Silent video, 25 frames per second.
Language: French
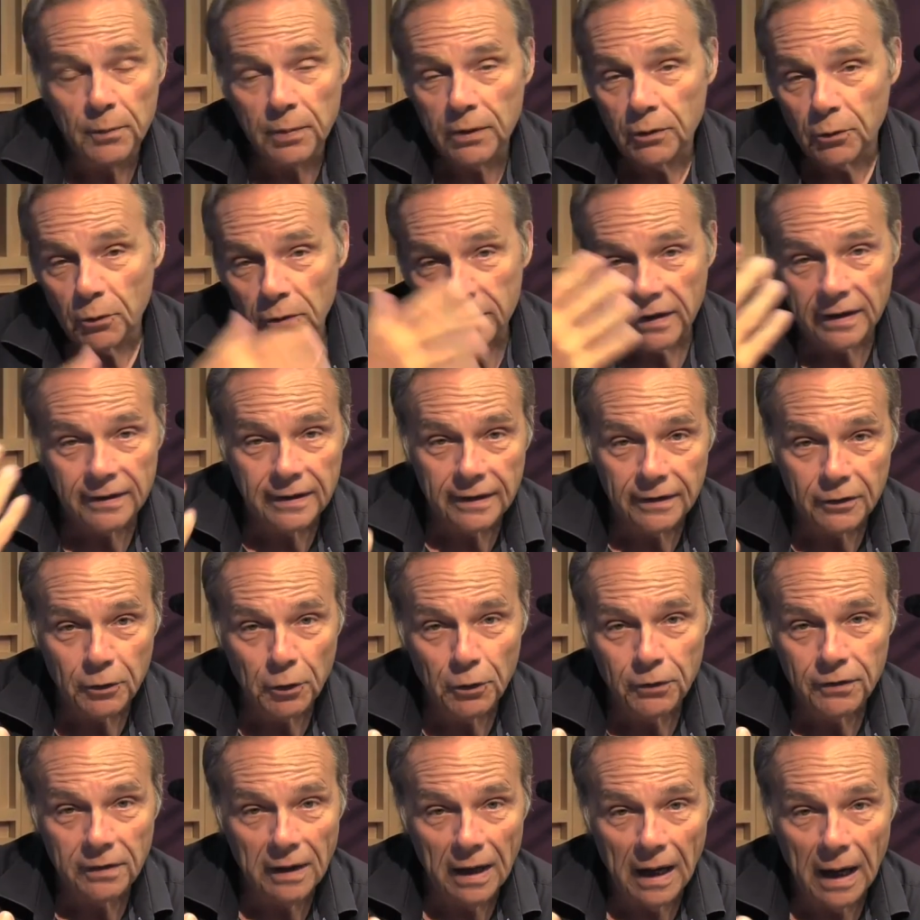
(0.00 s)
Puis une autre
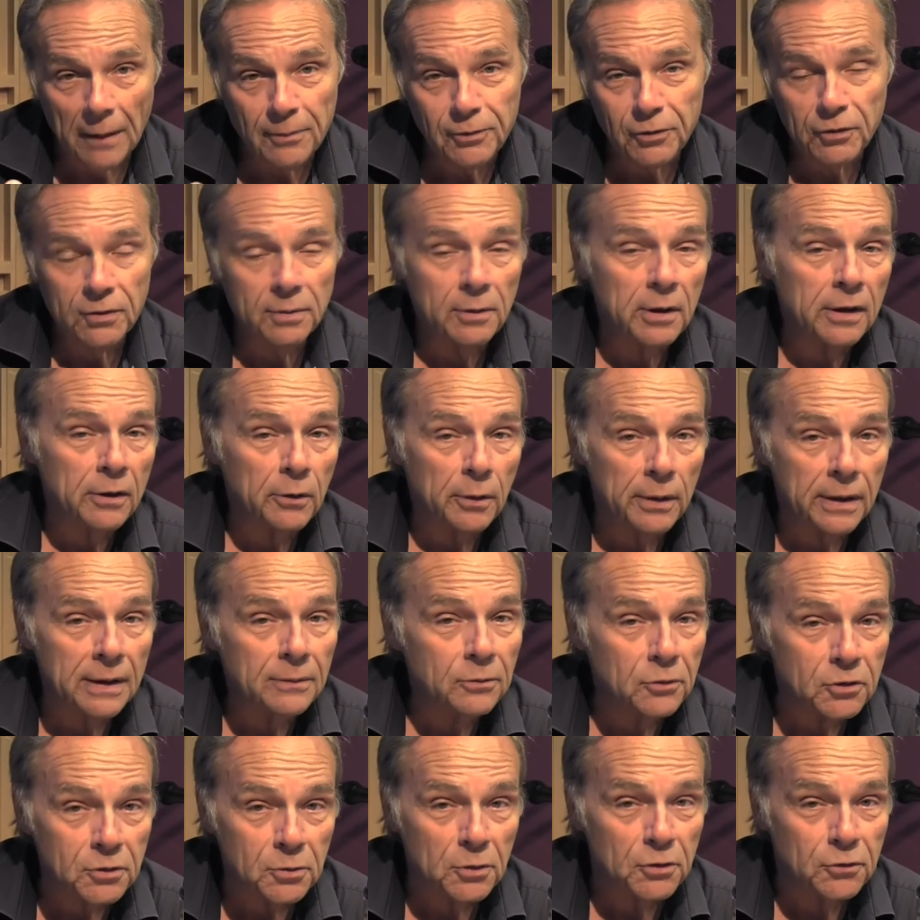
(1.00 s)
anecdote absolument
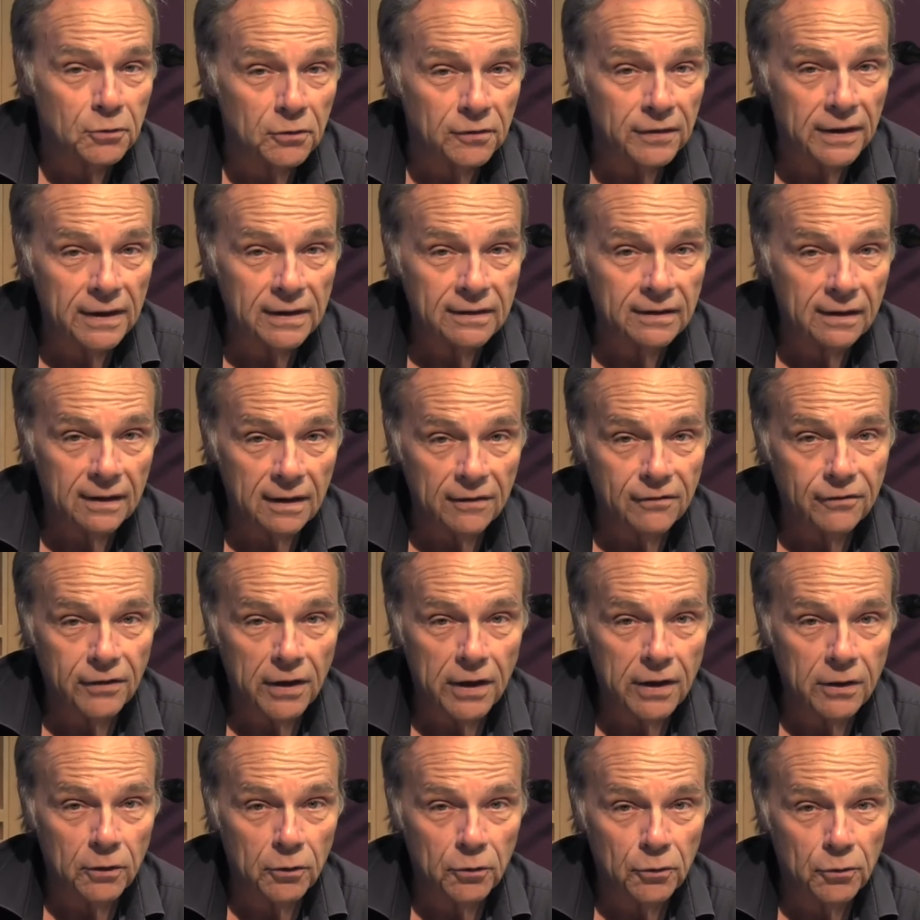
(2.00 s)
incroyable dont je me souviens, c'est la
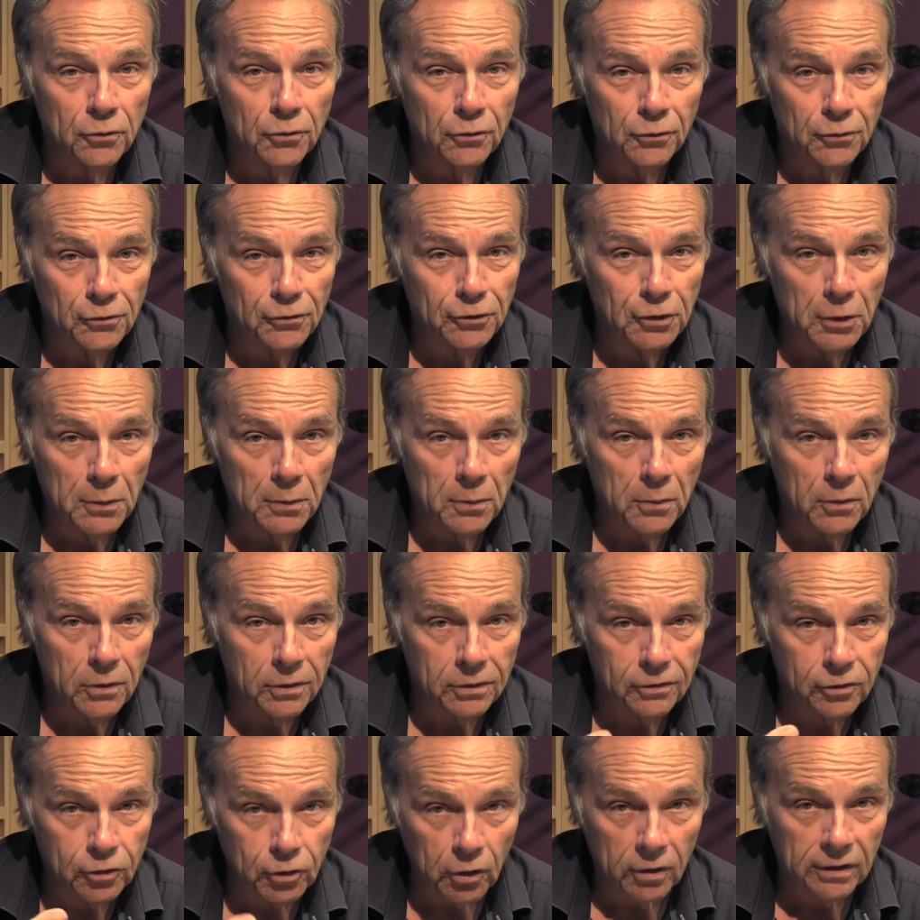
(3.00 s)
fois où nous
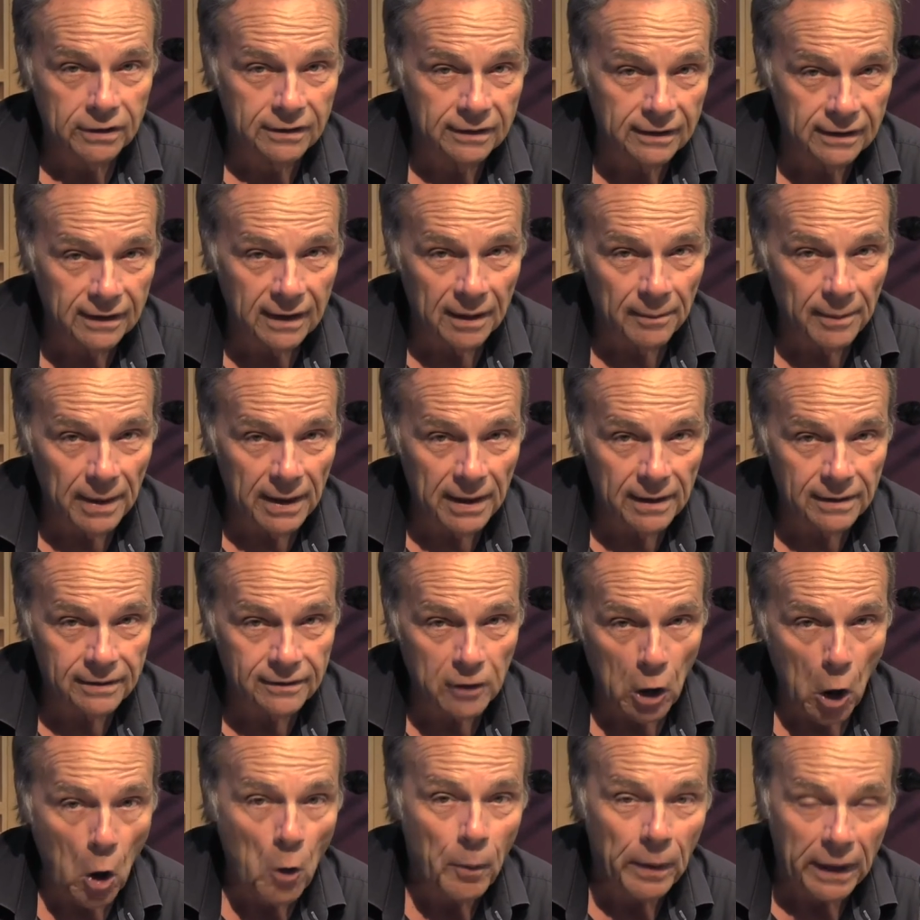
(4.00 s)
sommes sortis de la
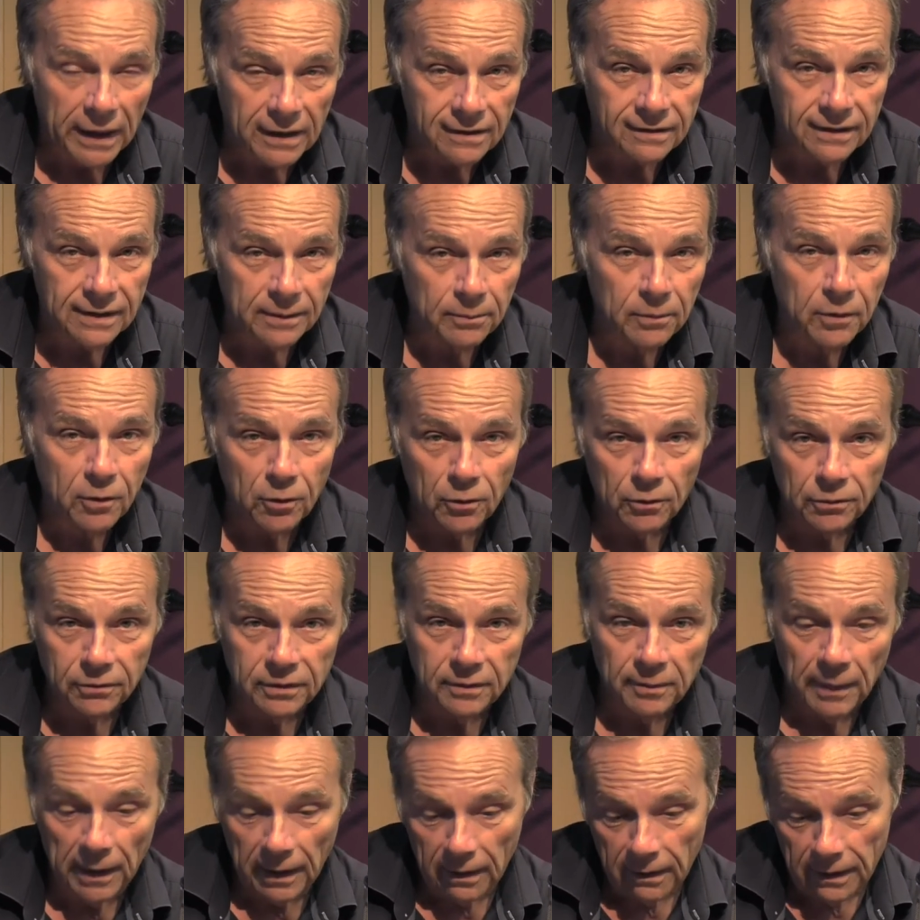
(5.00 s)
base, en principe,
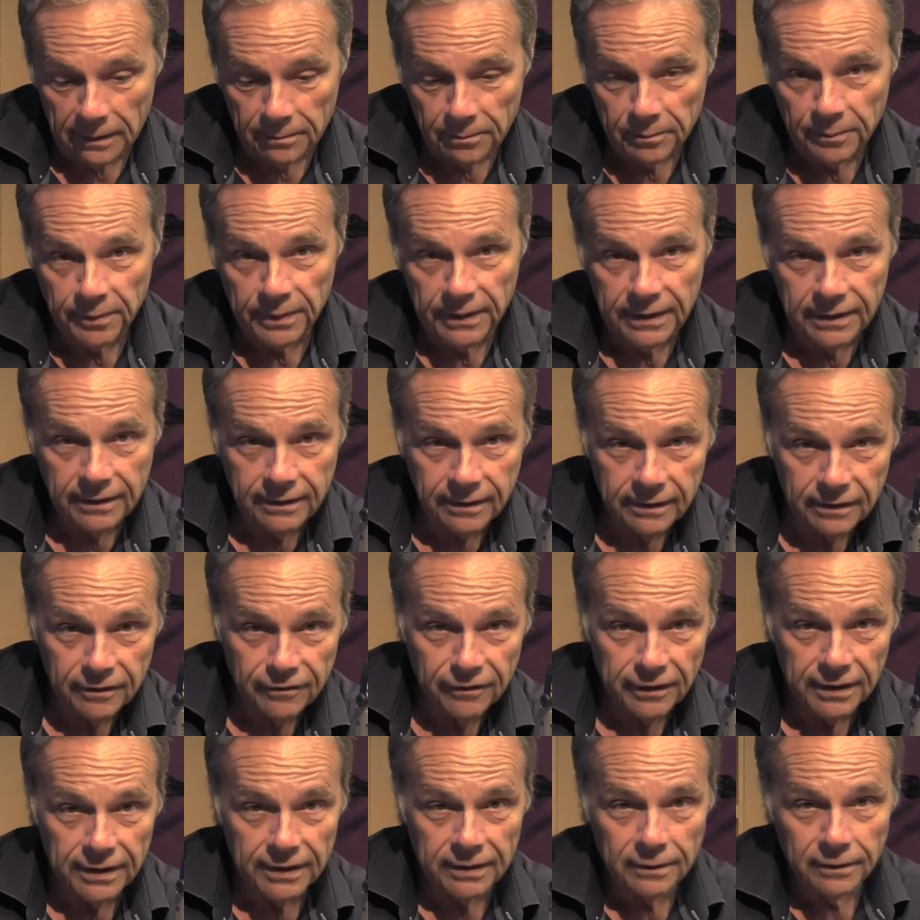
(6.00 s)
conduit par un MP qui
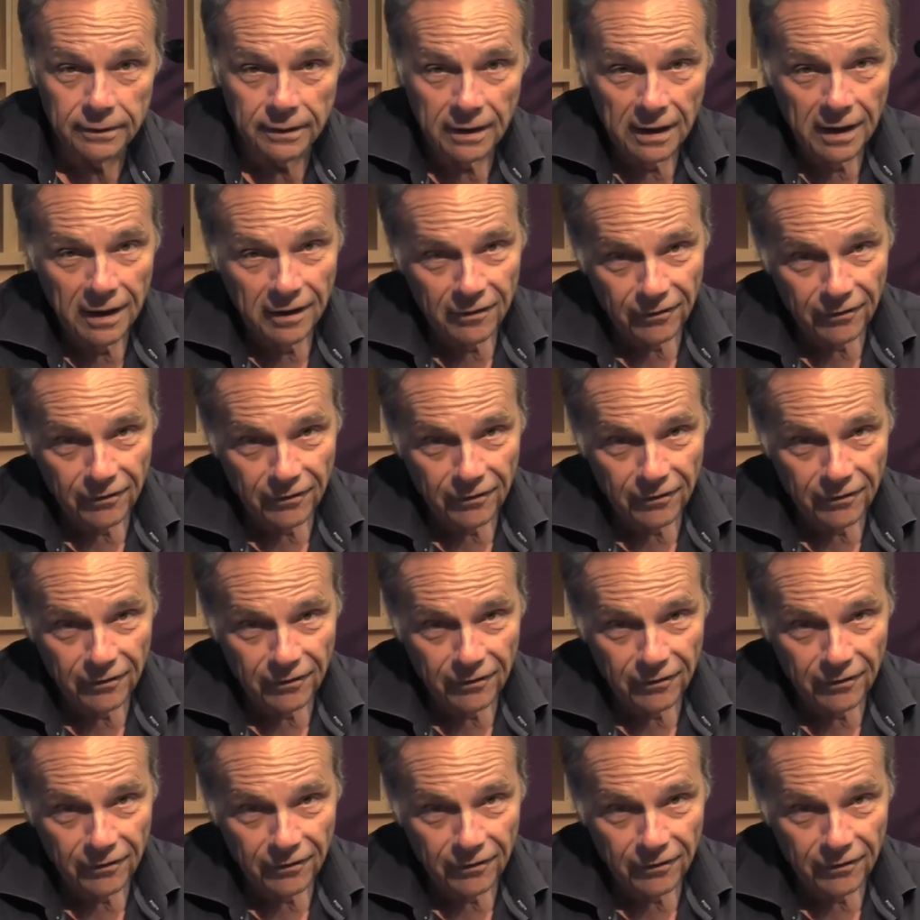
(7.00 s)
devait euh,